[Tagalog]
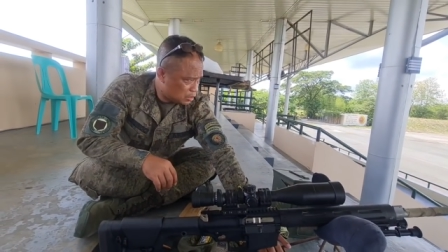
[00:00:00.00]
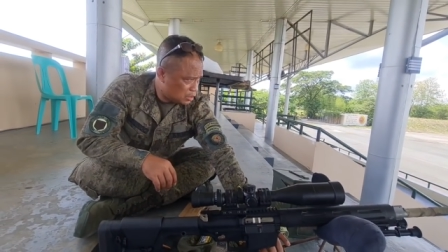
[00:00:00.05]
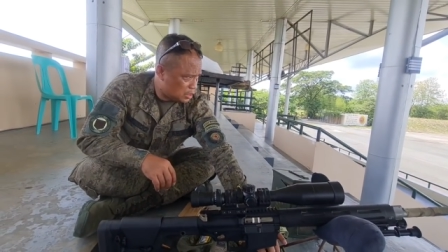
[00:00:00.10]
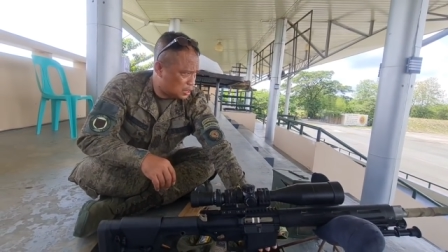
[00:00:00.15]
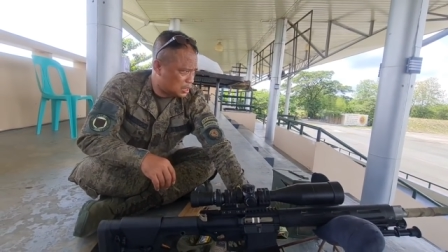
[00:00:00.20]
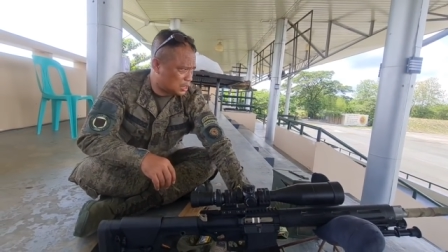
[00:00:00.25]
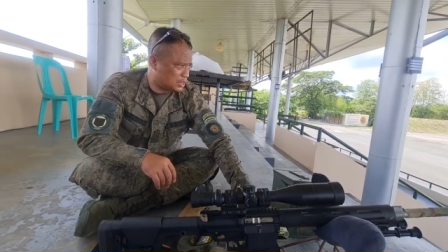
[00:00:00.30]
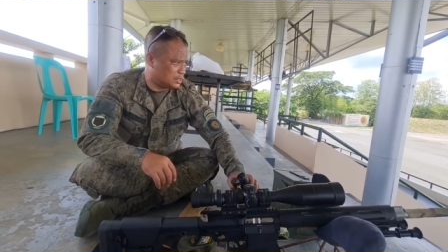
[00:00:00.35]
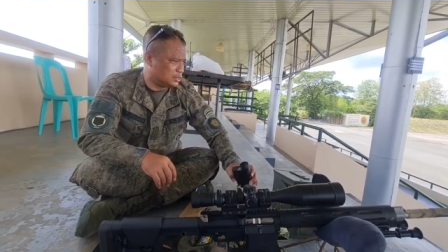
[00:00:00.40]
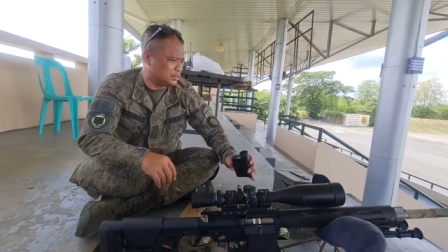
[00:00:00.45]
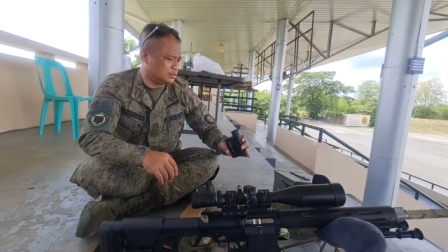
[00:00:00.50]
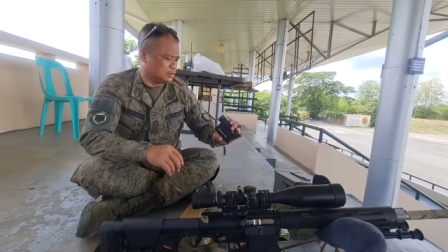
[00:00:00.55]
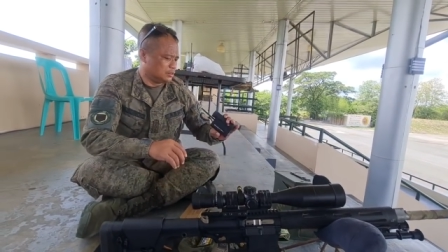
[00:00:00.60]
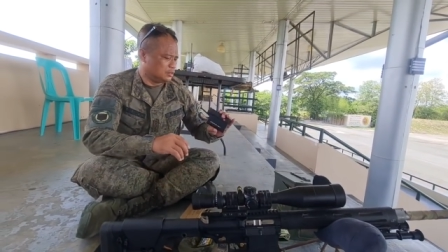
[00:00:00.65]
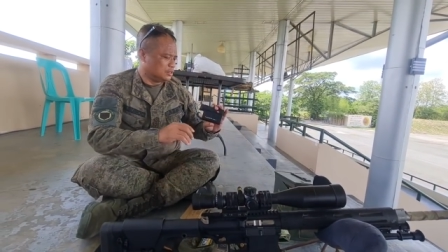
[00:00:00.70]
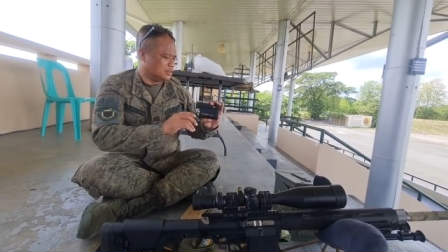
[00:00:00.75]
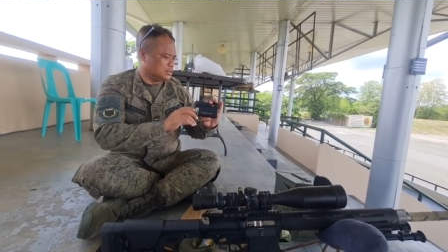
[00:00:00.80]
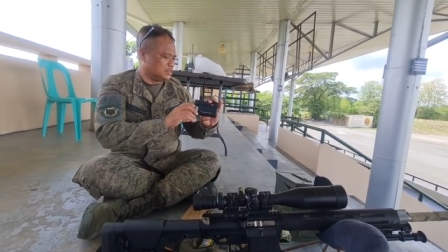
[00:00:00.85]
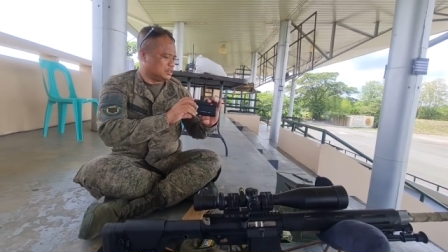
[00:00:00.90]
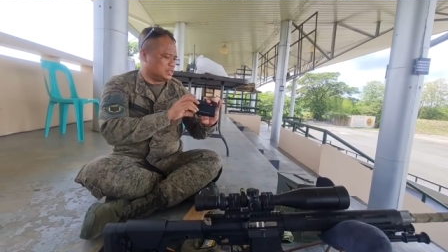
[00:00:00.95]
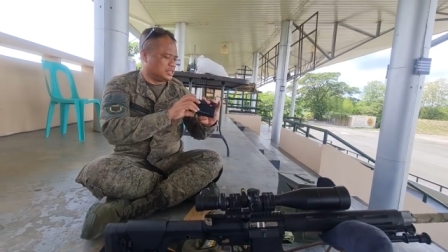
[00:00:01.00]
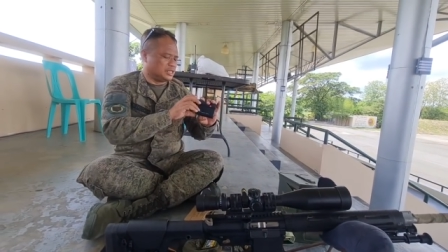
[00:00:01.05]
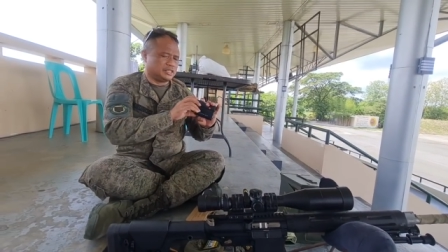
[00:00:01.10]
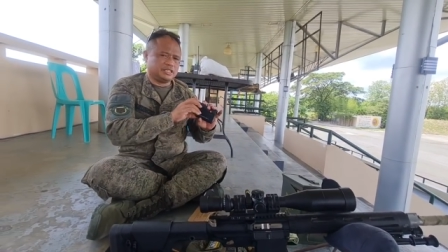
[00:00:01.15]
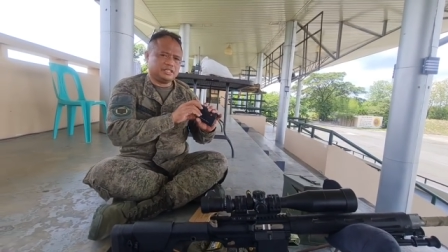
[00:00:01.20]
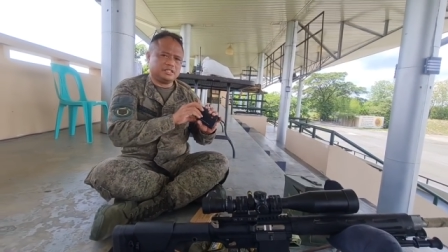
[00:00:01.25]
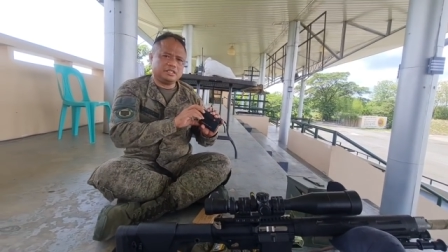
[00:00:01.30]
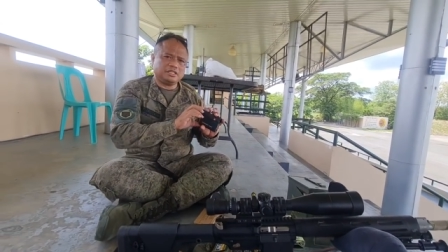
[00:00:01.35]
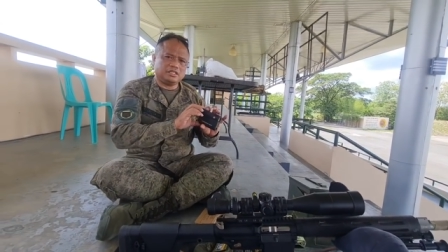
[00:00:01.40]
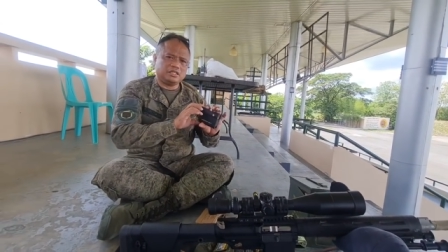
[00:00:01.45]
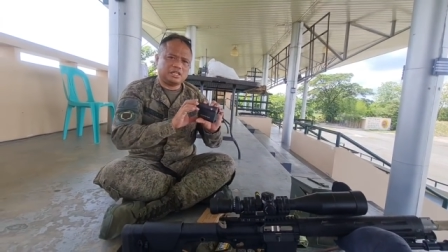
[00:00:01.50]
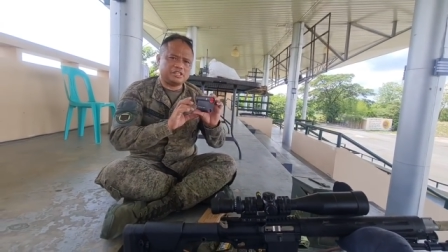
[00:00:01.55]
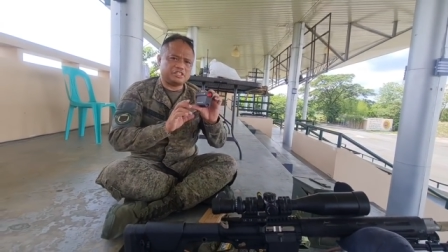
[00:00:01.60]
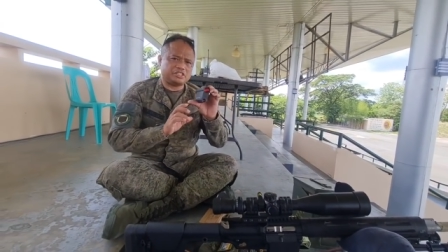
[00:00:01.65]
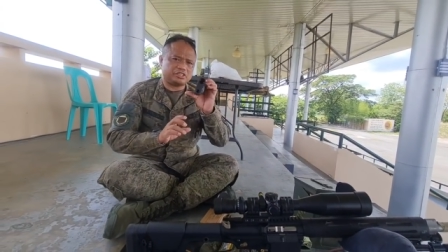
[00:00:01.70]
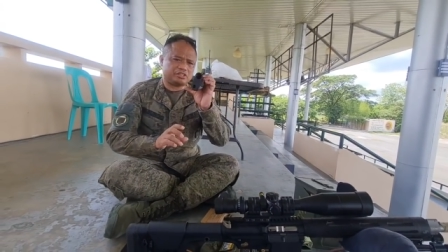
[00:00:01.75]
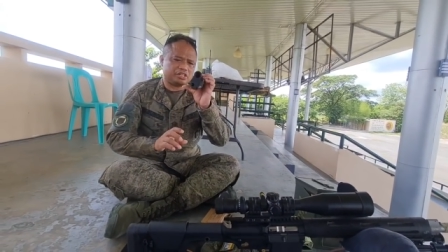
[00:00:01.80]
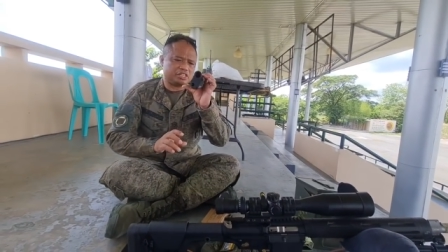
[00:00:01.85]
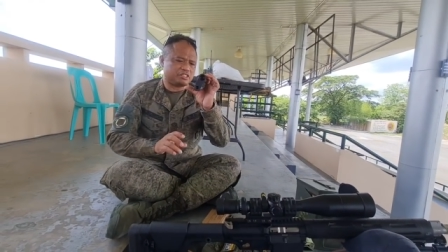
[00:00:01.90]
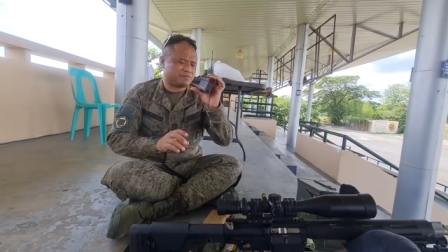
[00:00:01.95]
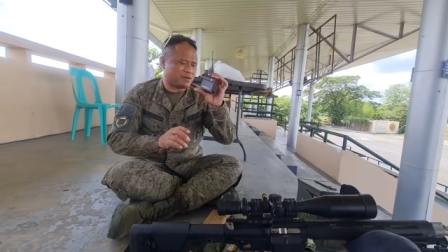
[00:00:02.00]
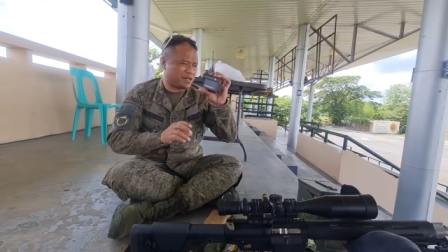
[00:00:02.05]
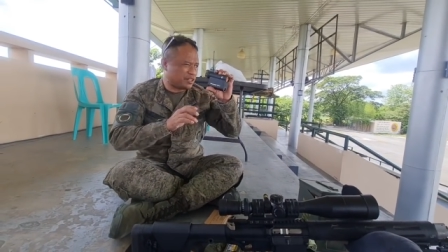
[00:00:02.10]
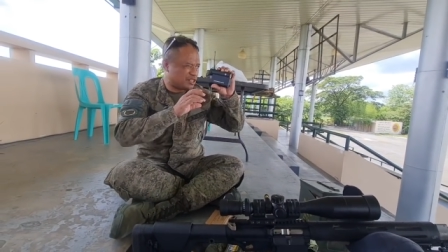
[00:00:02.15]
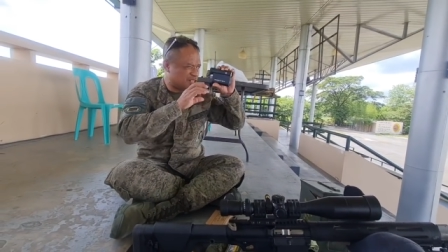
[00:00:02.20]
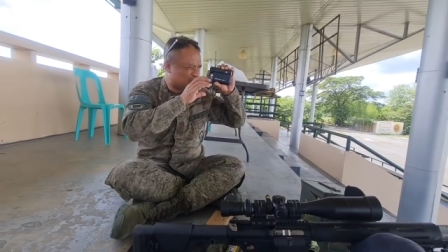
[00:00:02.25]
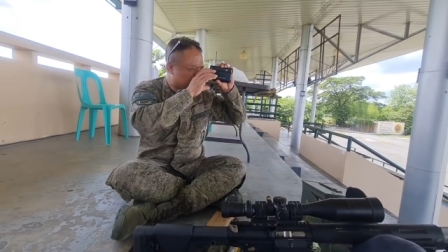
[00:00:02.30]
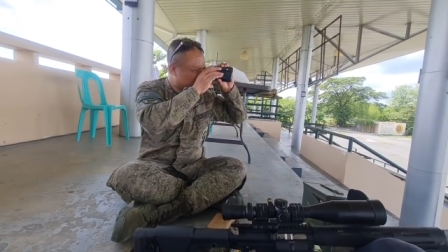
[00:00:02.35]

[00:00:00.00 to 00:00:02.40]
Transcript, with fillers: oh. Ah, natin, i-lazy range finder